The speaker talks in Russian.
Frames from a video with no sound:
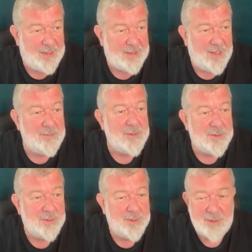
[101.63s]
там
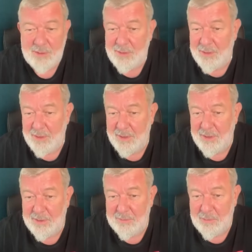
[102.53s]
еще это
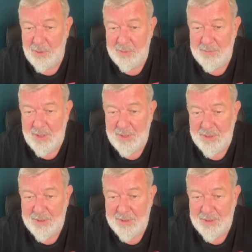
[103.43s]
более-менее